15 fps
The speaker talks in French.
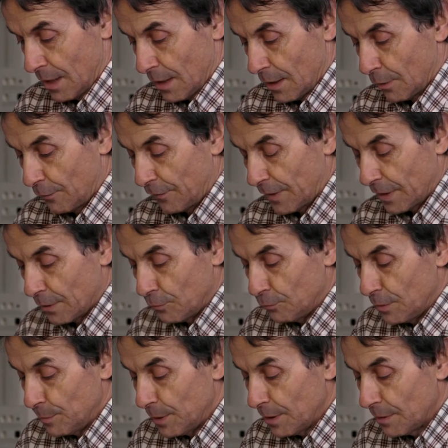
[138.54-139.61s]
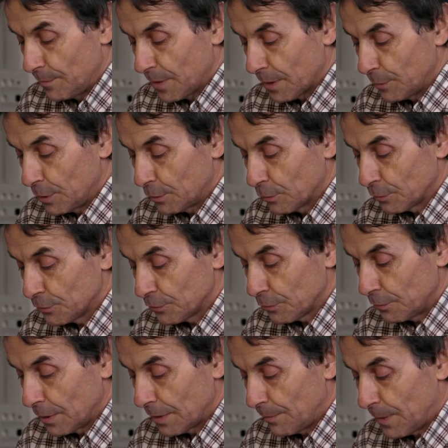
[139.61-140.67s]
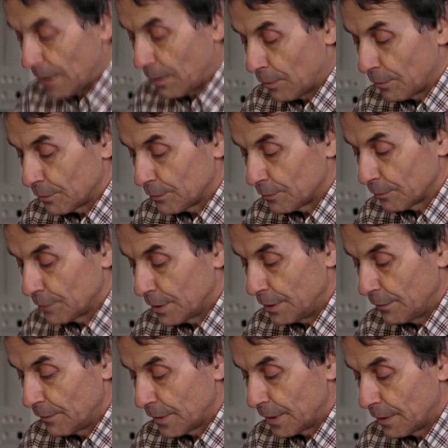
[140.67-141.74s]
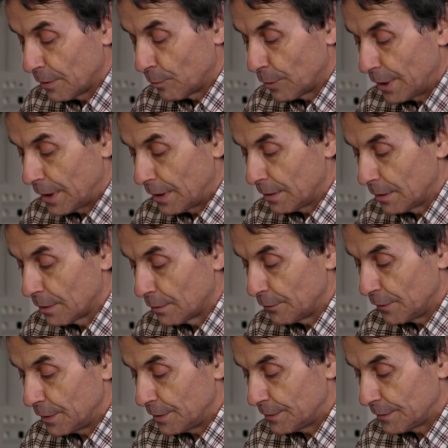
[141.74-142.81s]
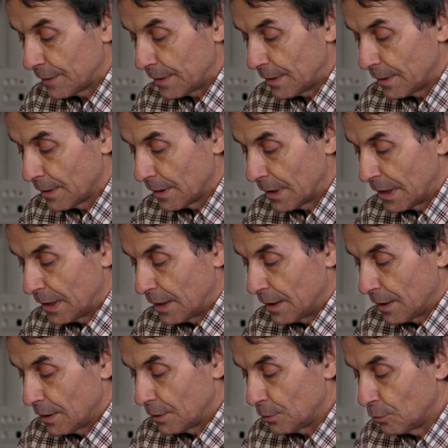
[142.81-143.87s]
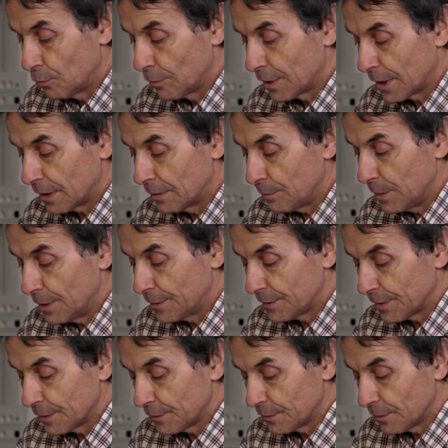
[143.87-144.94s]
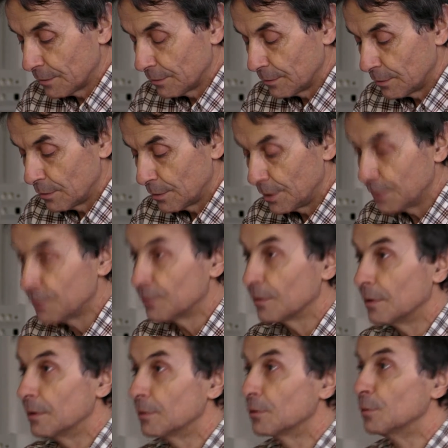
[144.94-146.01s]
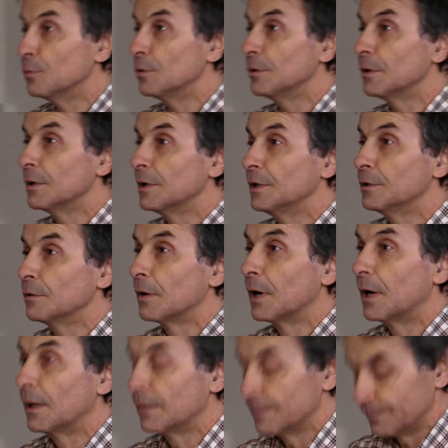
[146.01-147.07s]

Enfin, 8000 permis de construire par an sont délivrés en moyenne dans le Finistère, dont 4500 dans les seules communes littorales.